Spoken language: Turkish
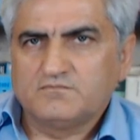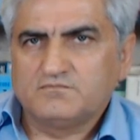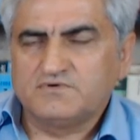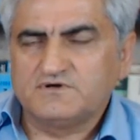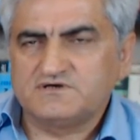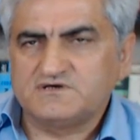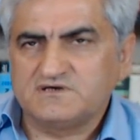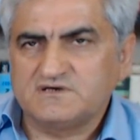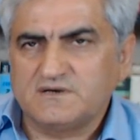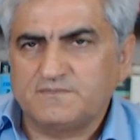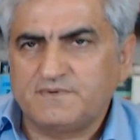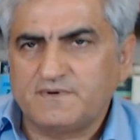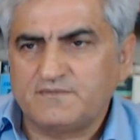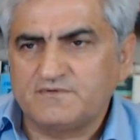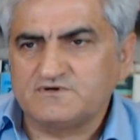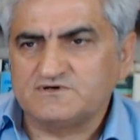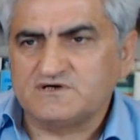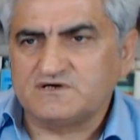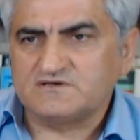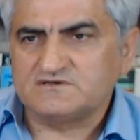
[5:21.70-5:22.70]
Bir şey
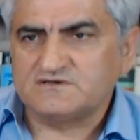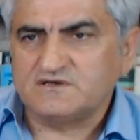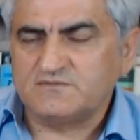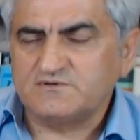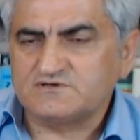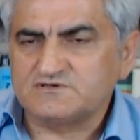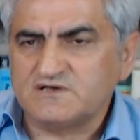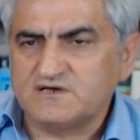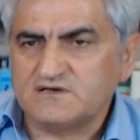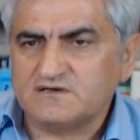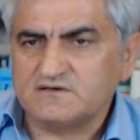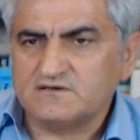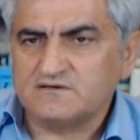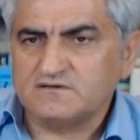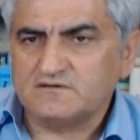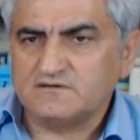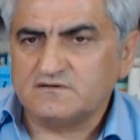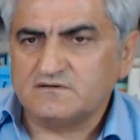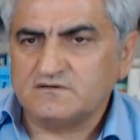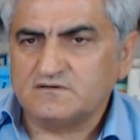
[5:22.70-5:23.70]
yapamayacağız demişler.
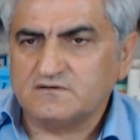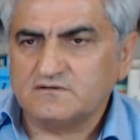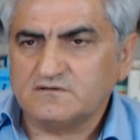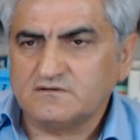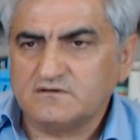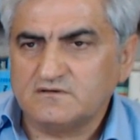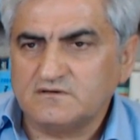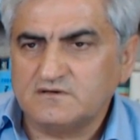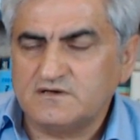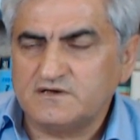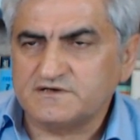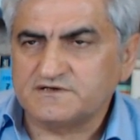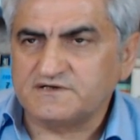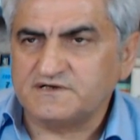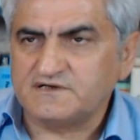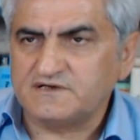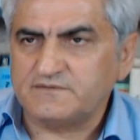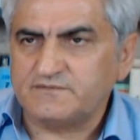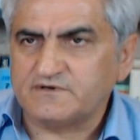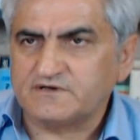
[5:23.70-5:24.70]

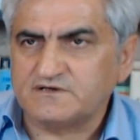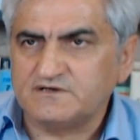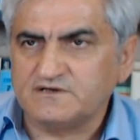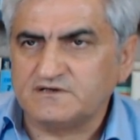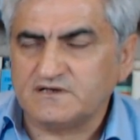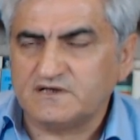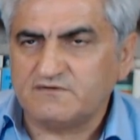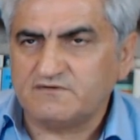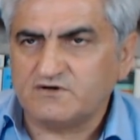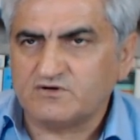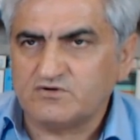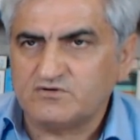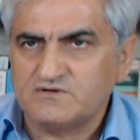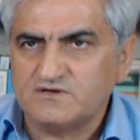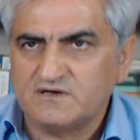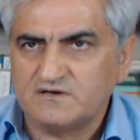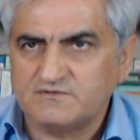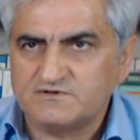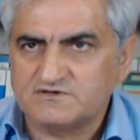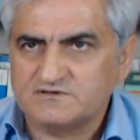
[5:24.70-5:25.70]
Erken emeklilik eve
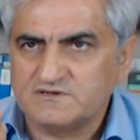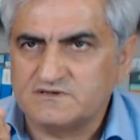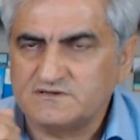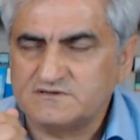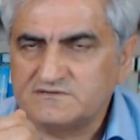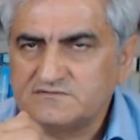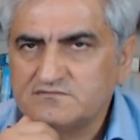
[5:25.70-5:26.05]
göndermişler.